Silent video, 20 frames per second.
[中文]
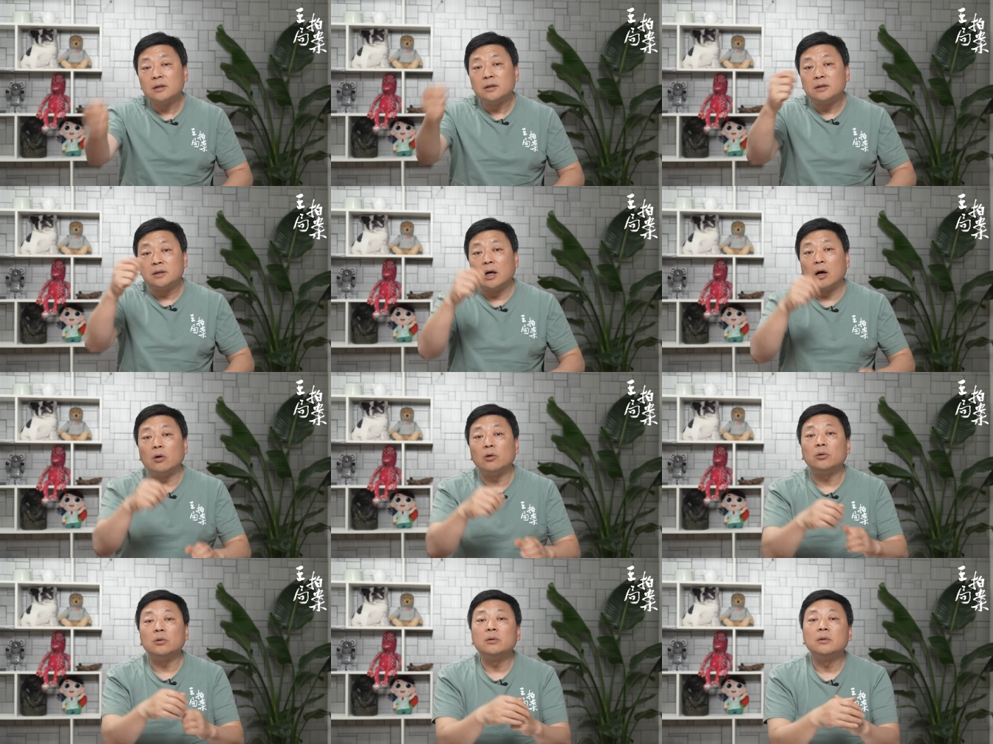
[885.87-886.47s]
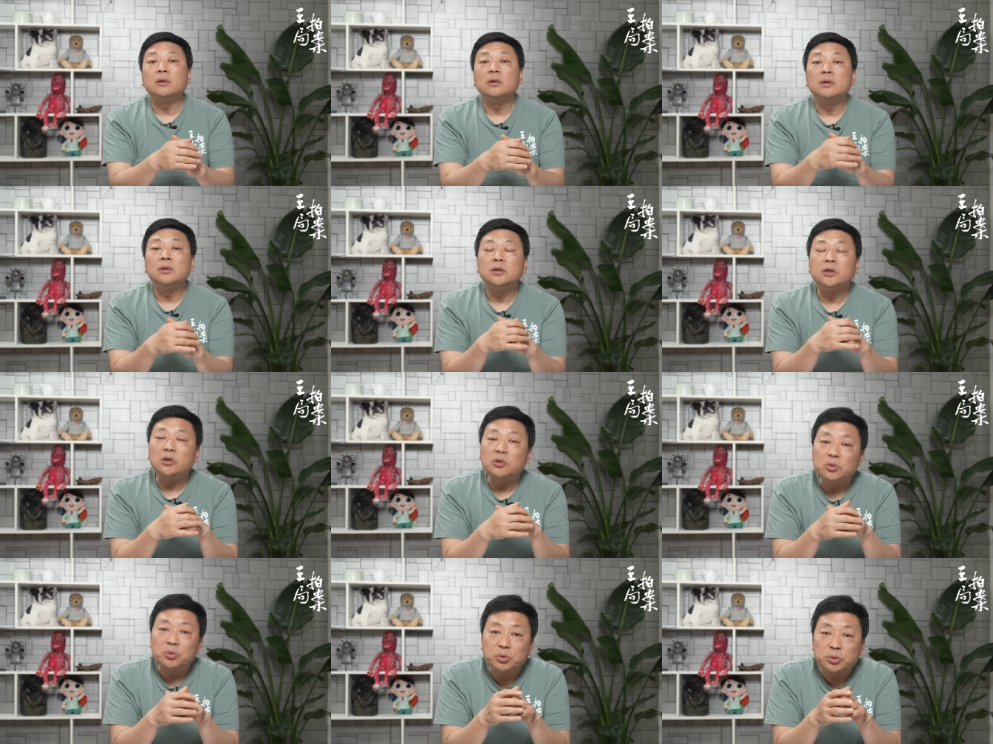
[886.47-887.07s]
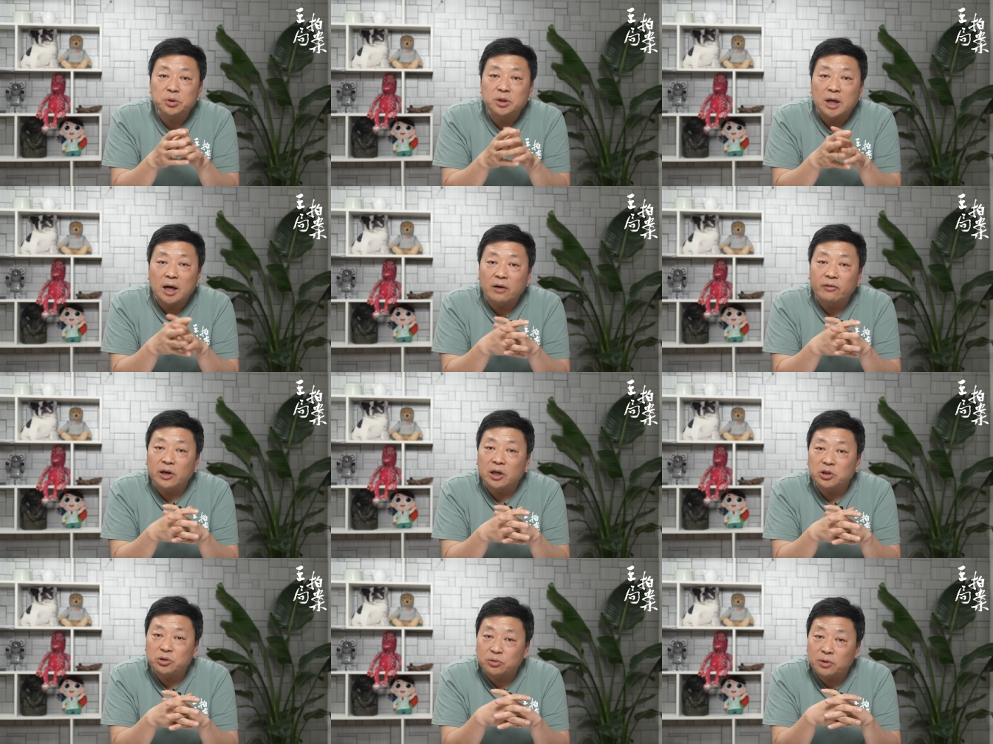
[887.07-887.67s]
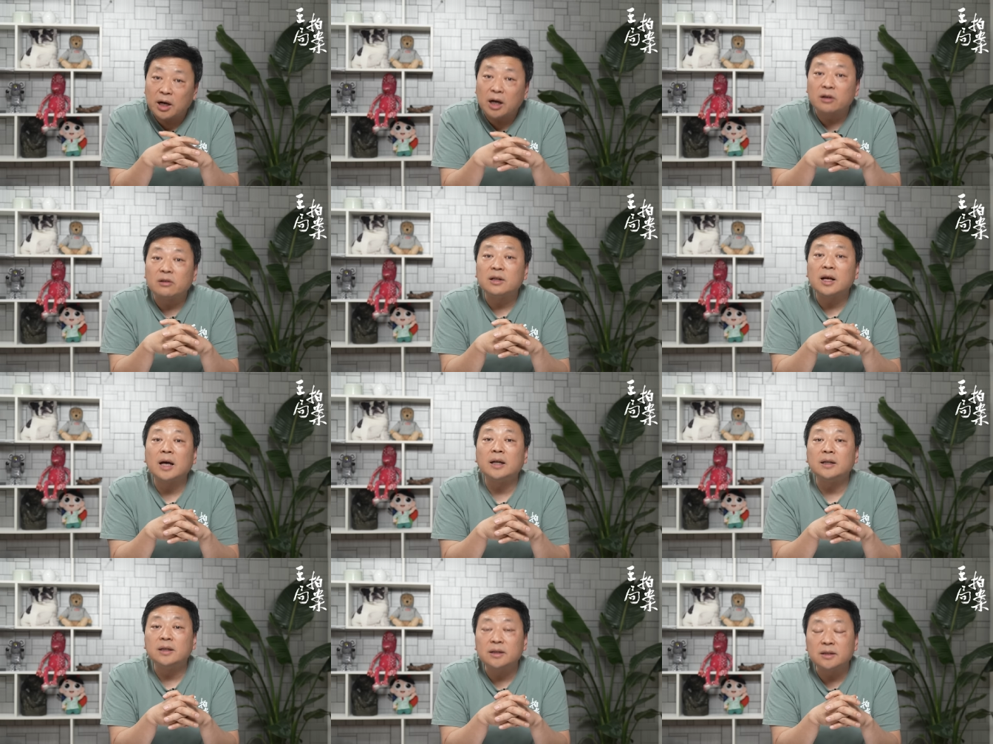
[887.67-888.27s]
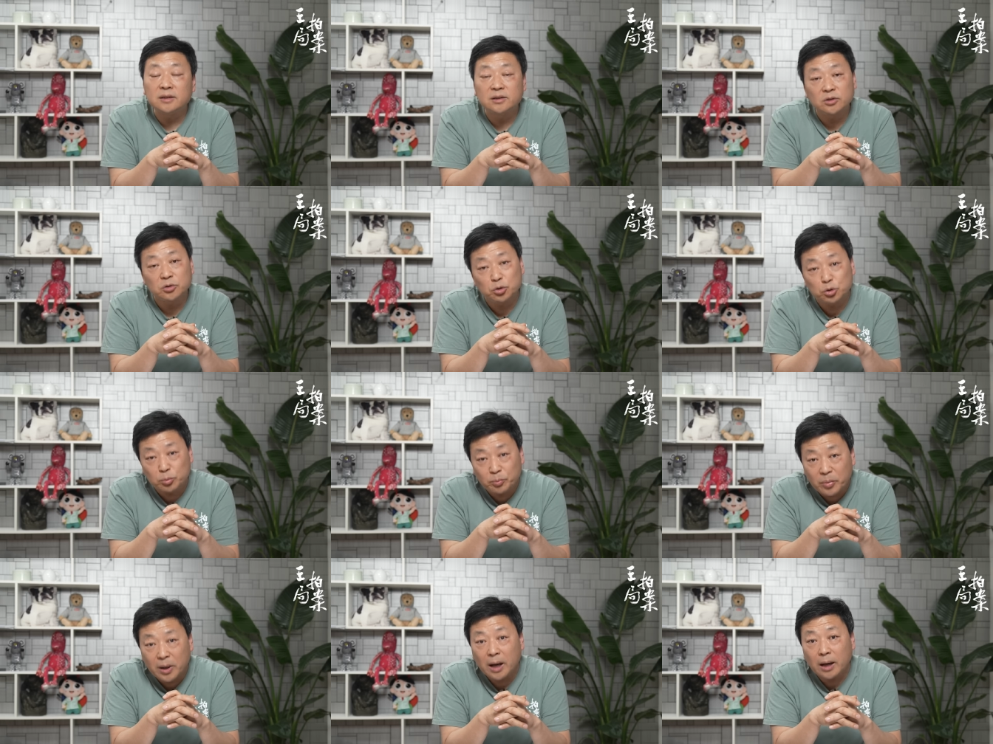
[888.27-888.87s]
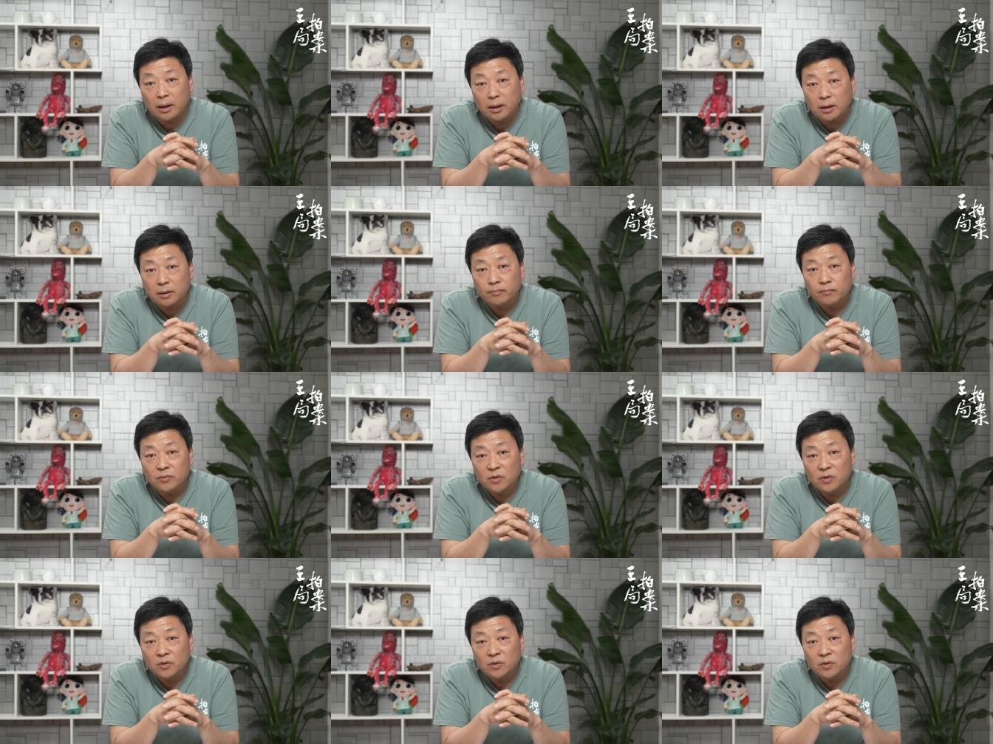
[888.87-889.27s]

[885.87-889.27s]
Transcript: 然后政治局常委就是按照他的意思去办了。